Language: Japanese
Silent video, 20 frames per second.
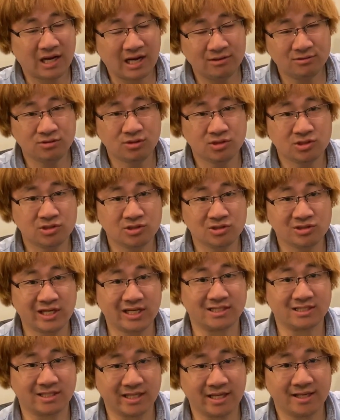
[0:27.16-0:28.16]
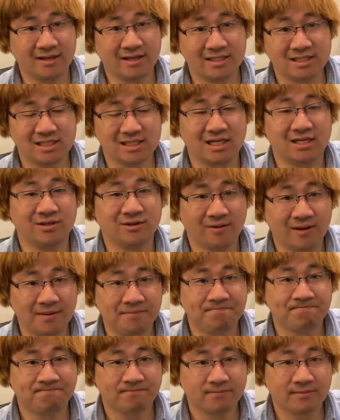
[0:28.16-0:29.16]
のカウント数ぐらいですね、違うの
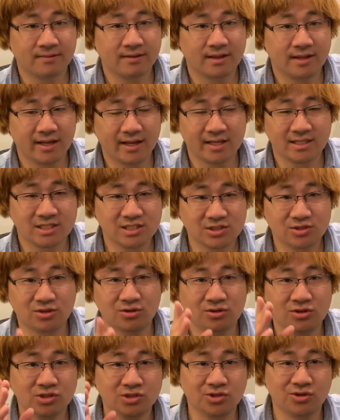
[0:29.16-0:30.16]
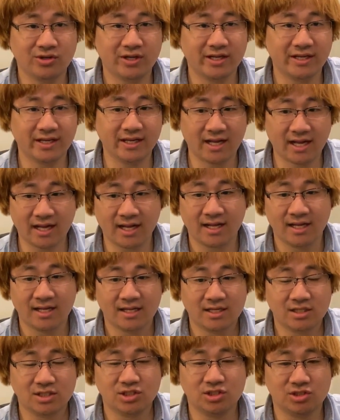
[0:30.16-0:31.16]
は。えー、漆黒の衝撃が
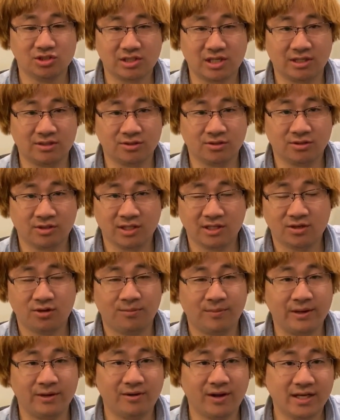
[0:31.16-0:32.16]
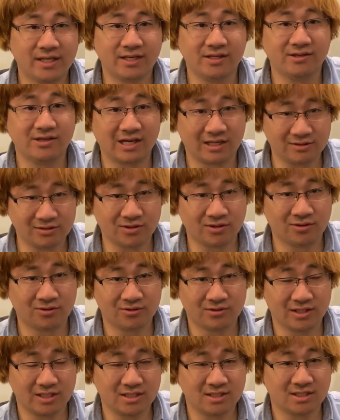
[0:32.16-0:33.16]
10カウントで1個前のが9カウント
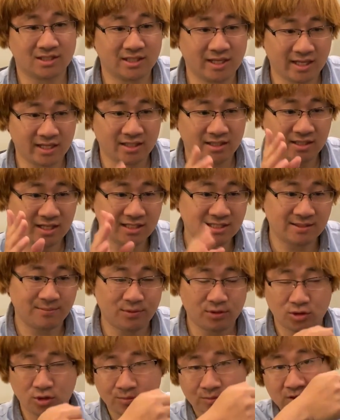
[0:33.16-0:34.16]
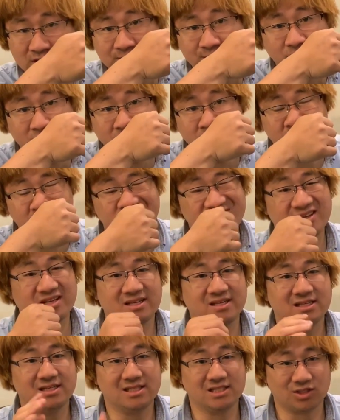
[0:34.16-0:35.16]
ですでで、サボルトメンチも
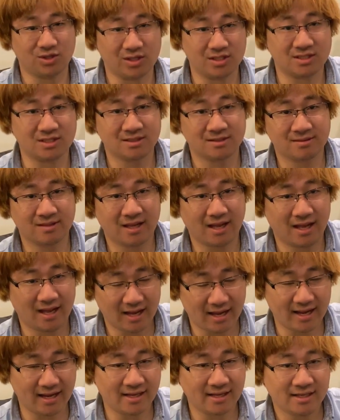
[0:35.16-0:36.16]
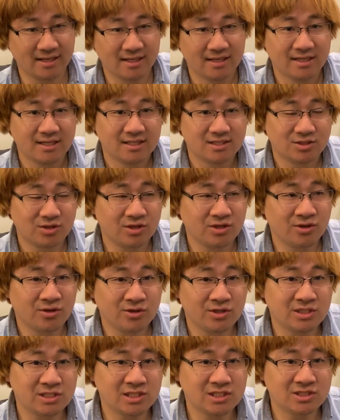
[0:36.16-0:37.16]
一緒ですはいそれの
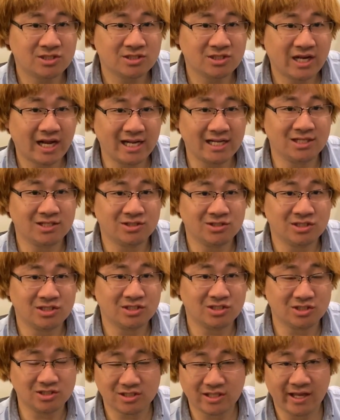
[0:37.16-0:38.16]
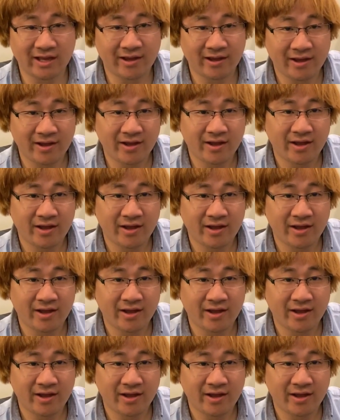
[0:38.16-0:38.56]
技術解明について